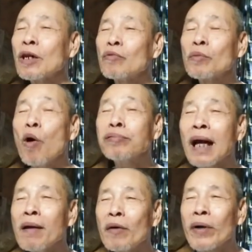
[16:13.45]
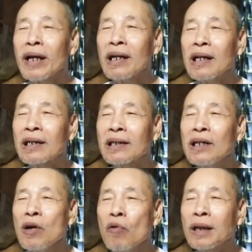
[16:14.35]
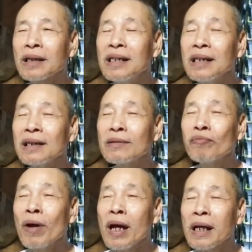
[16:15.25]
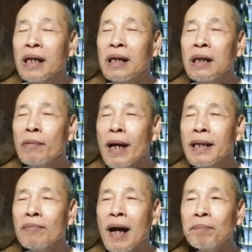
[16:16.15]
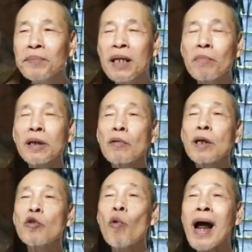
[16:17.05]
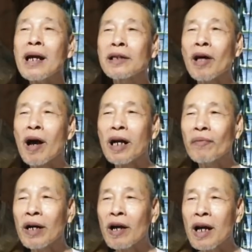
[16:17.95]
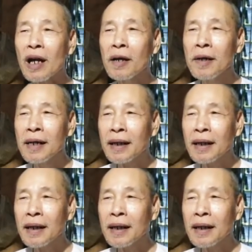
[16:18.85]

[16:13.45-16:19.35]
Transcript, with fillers: trong cái bốn tám là nguyện đấy là trừ ngũ nghịch với phê khi, khi ba chính pháp nhưng mà trong kinh quán lượng thọ thì phật nói là